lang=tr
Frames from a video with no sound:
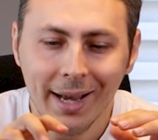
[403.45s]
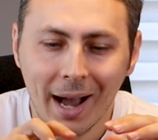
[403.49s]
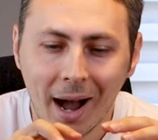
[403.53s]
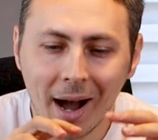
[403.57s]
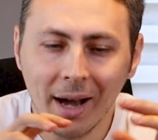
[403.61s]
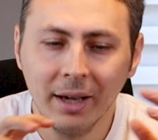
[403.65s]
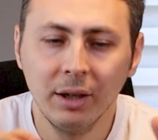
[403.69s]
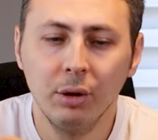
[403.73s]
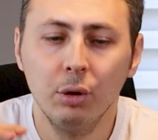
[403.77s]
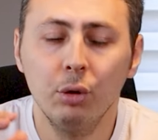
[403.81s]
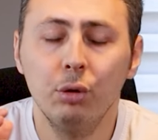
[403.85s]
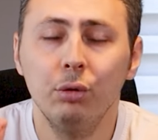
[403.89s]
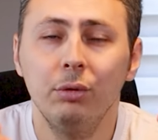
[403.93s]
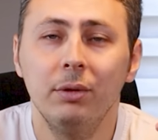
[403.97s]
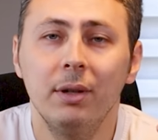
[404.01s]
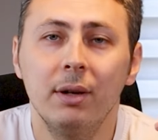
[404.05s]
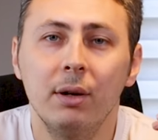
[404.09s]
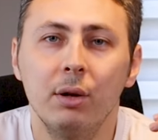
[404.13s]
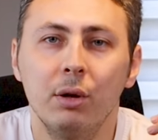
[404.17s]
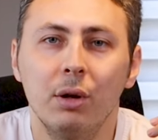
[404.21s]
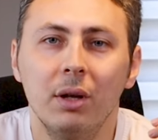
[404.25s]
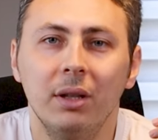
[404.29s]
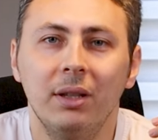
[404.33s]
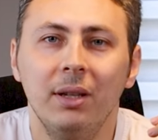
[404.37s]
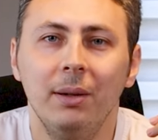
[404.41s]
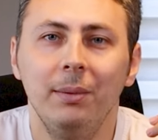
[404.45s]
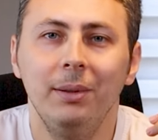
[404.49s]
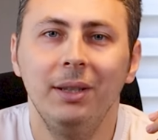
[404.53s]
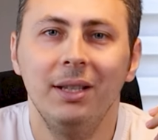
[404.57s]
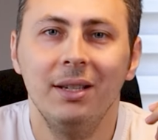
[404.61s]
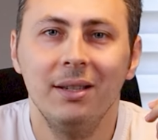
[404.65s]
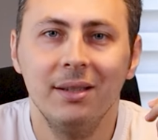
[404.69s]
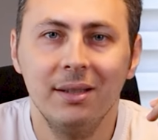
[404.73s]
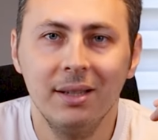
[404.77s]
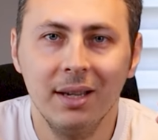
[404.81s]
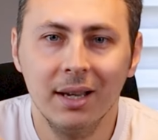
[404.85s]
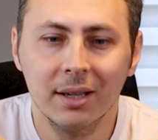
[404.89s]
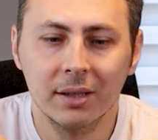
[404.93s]
Hangi ürünleri
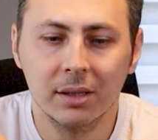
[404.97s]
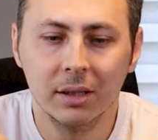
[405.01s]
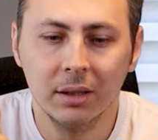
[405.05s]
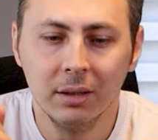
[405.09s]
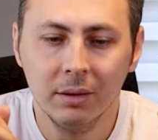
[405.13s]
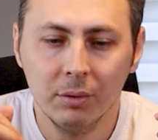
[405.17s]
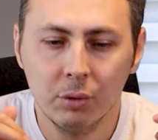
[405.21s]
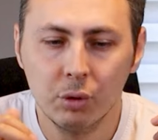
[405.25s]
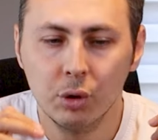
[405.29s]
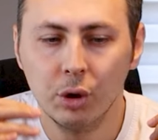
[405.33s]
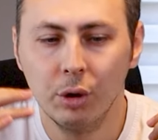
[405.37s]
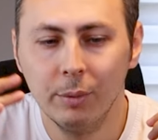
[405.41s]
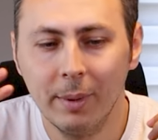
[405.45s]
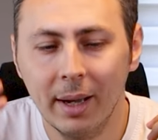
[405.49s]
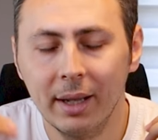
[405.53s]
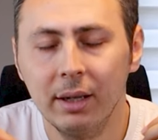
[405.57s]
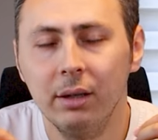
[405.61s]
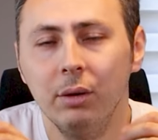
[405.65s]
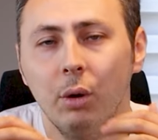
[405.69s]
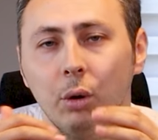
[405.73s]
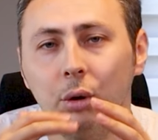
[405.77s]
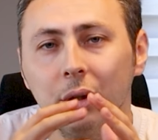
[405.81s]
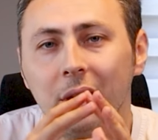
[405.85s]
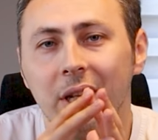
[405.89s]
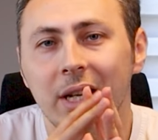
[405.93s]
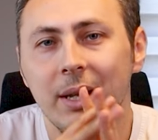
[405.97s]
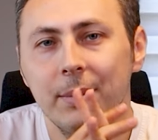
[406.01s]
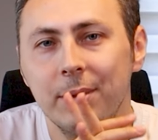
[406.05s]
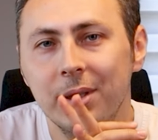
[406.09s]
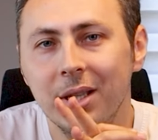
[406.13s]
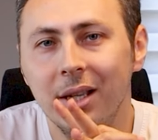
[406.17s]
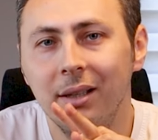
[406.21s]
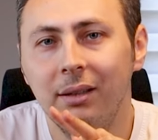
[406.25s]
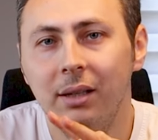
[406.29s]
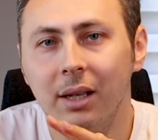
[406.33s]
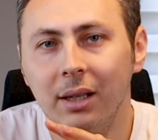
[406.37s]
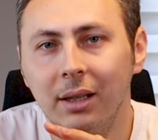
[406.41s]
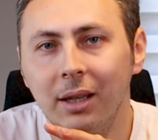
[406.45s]
üretebildiğinizi yazın. Çünkü ben onların
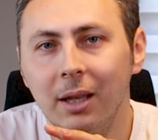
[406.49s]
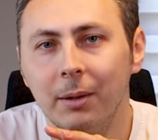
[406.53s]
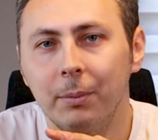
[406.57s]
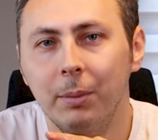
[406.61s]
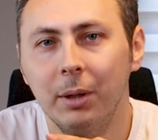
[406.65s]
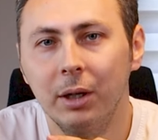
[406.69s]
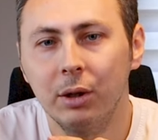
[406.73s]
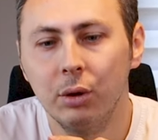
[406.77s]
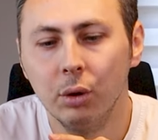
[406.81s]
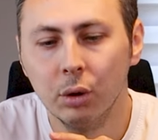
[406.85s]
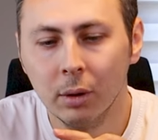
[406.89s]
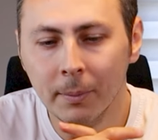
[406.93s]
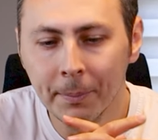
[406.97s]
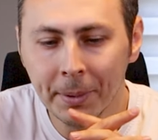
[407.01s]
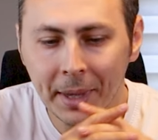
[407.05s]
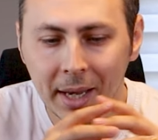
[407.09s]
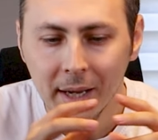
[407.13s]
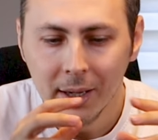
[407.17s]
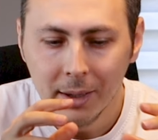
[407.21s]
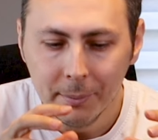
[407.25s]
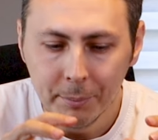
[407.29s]
hepsine tek tek bakıyorum.